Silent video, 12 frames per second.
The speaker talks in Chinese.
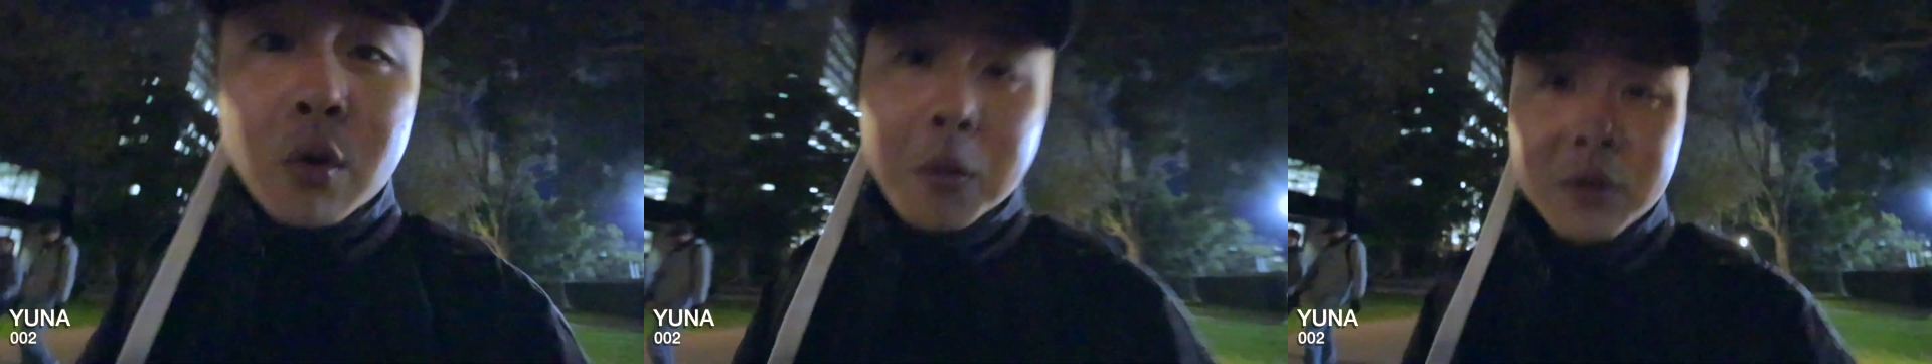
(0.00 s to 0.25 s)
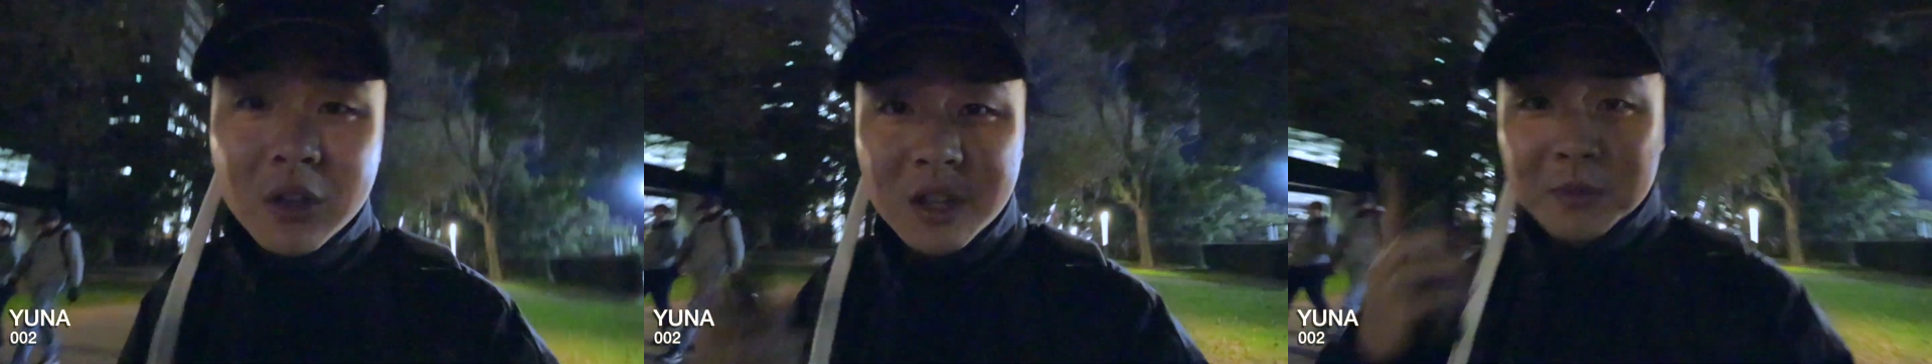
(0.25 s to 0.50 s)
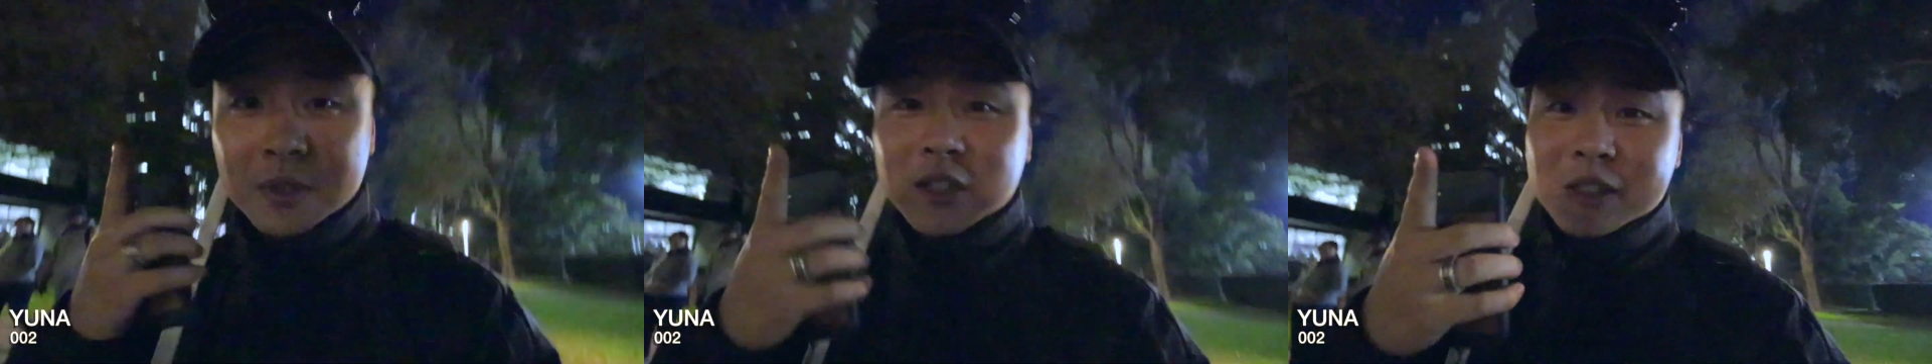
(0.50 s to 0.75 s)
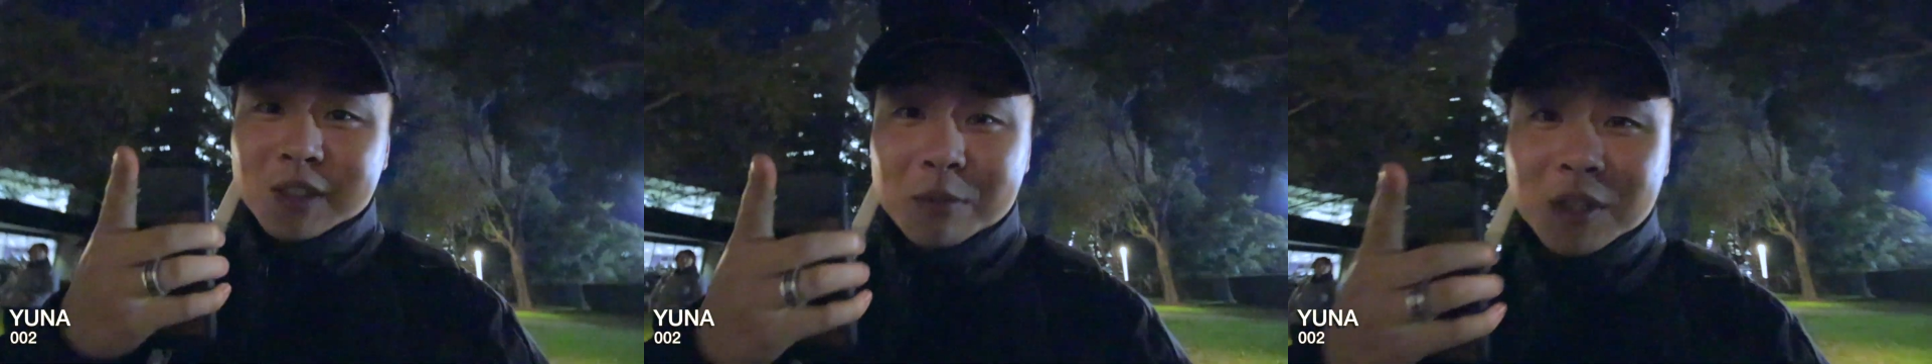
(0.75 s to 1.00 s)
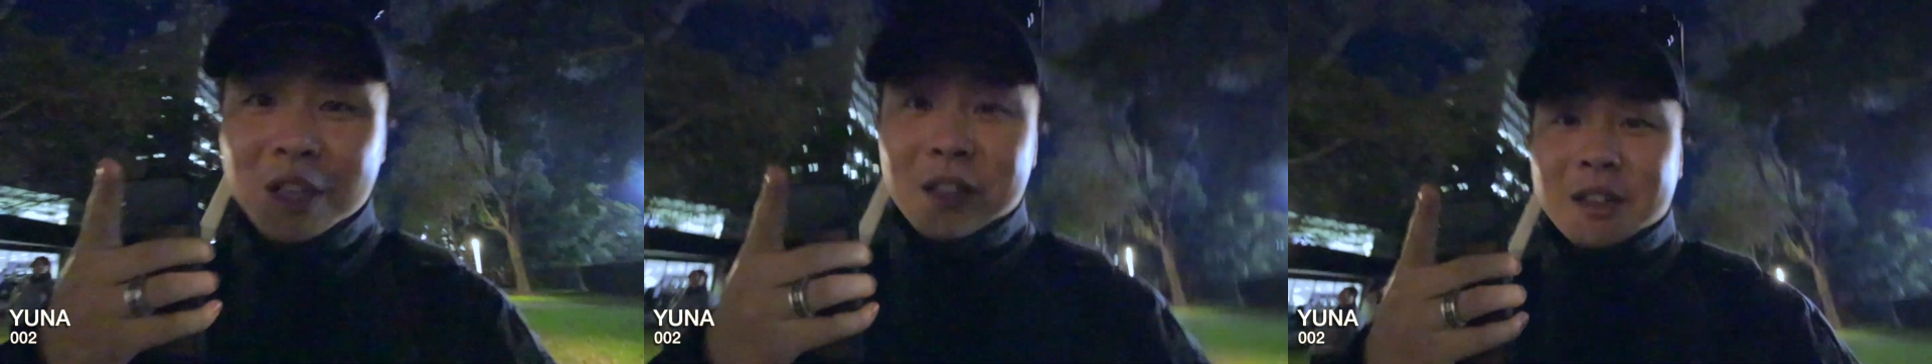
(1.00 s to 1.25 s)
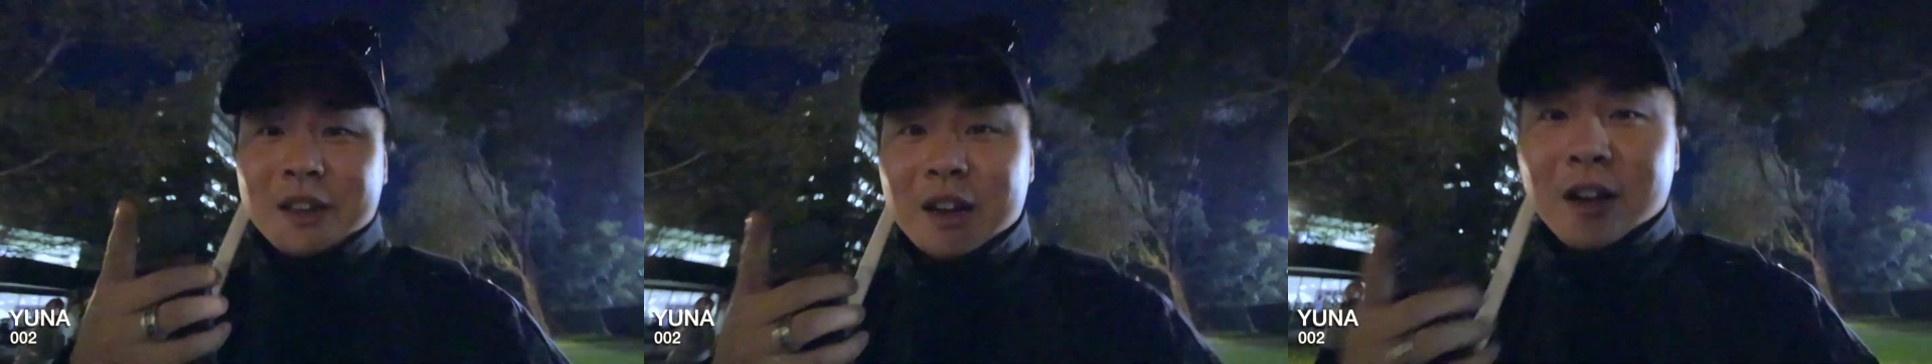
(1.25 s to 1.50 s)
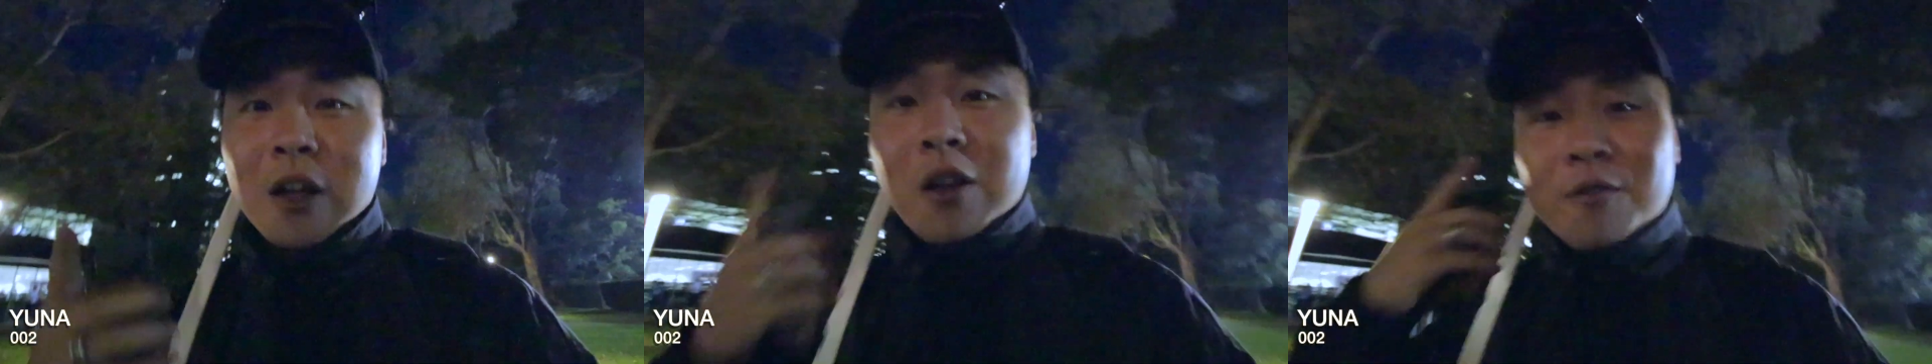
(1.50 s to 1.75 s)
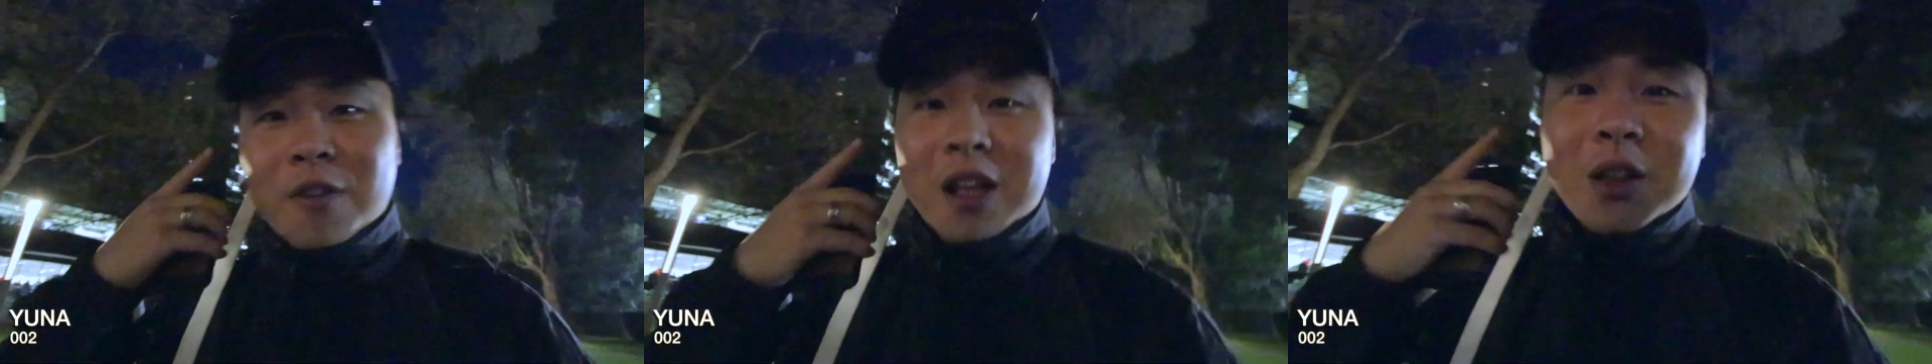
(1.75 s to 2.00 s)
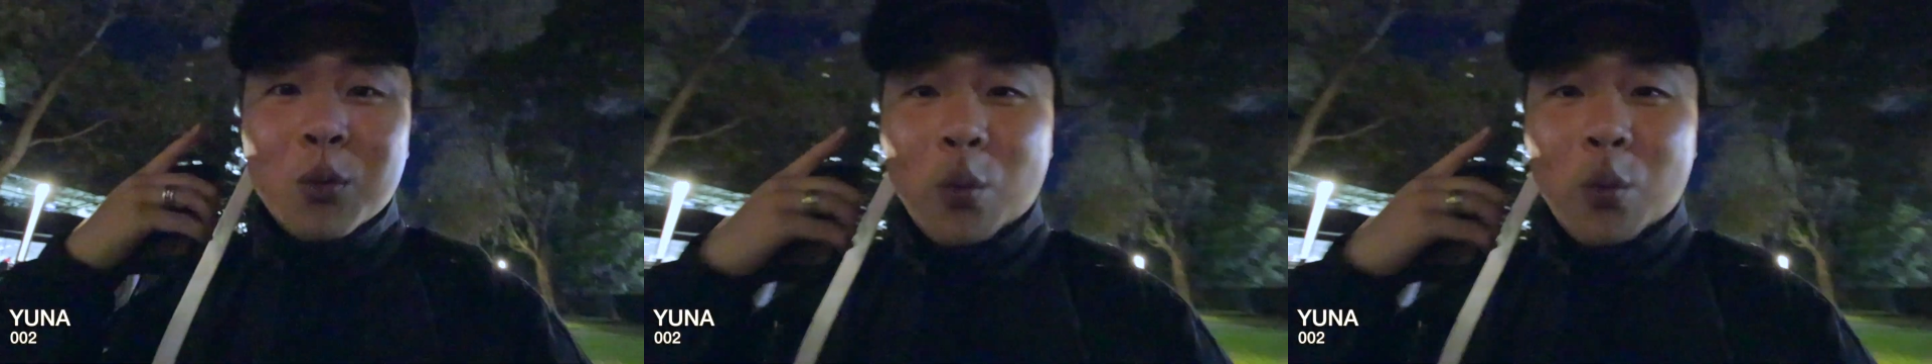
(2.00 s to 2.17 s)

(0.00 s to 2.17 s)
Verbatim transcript: 我不知道你们怎么听到的啊，反